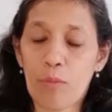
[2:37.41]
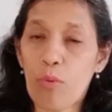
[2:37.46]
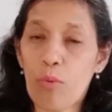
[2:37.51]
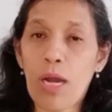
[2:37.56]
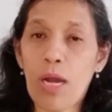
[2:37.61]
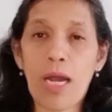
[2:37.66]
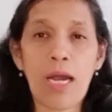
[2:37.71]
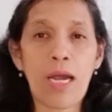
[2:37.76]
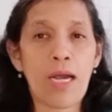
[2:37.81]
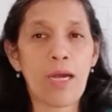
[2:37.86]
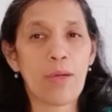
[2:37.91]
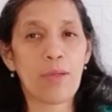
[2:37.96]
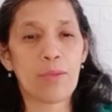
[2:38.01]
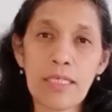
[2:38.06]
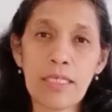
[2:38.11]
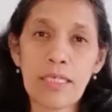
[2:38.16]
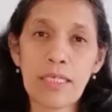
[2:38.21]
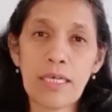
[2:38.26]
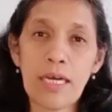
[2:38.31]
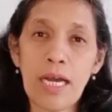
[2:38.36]
Wow,
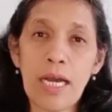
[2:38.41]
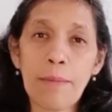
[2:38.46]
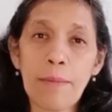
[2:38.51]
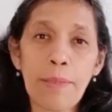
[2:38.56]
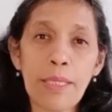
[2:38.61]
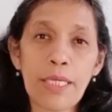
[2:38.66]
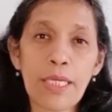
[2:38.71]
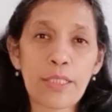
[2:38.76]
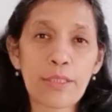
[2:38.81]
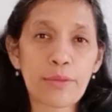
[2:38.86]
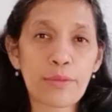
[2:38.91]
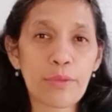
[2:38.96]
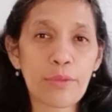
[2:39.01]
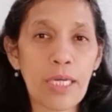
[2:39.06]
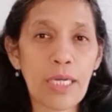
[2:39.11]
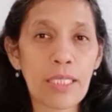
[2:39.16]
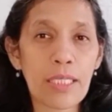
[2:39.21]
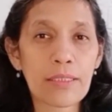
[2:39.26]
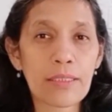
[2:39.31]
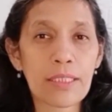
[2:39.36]
apa yang
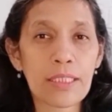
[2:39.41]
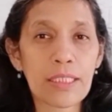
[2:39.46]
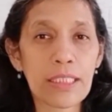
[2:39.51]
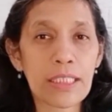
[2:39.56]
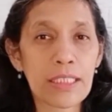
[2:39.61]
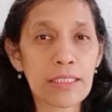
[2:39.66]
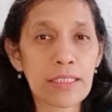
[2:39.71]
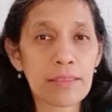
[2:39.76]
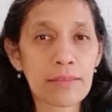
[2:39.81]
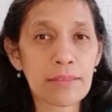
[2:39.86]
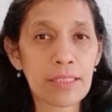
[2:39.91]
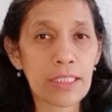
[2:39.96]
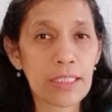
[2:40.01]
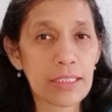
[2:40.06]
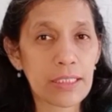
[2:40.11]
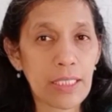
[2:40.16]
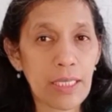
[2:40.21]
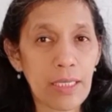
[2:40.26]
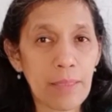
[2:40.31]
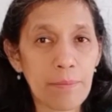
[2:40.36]
Tuhan ingin
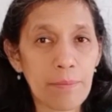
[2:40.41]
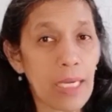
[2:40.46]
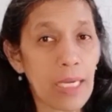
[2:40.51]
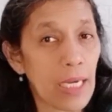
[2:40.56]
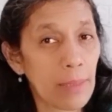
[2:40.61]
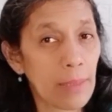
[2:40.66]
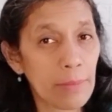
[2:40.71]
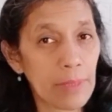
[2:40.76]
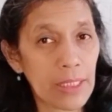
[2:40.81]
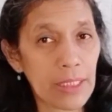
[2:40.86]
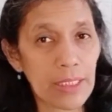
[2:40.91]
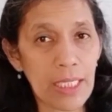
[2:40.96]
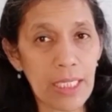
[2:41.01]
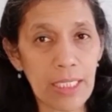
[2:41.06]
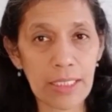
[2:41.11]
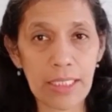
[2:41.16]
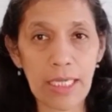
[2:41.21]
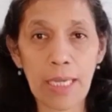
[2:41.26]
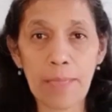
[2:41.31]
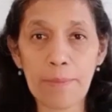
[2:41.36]
kita pahami
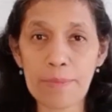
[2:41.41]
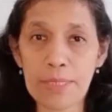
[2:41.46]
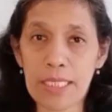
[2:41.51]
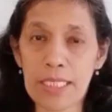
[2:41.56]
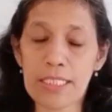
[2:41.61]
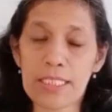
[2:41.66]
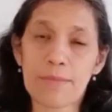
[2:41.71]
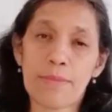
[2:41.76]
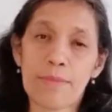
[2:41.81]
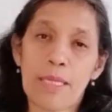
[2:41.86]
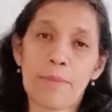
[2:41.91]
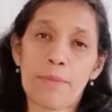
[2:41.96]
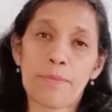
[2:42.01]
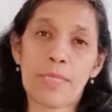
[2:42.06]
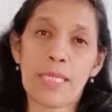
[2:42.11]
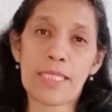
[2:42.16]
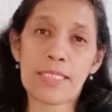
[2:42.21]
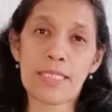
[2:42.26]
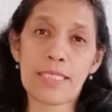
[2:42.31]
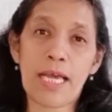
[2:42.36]
dari Amsal
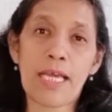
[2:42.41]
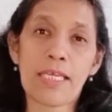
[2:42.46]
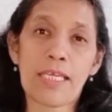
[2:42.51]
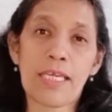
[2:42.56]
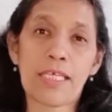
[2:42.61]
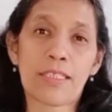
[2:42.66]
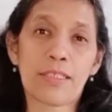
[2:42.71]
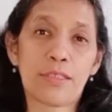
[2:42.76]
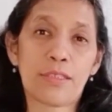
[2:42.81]
19 ayat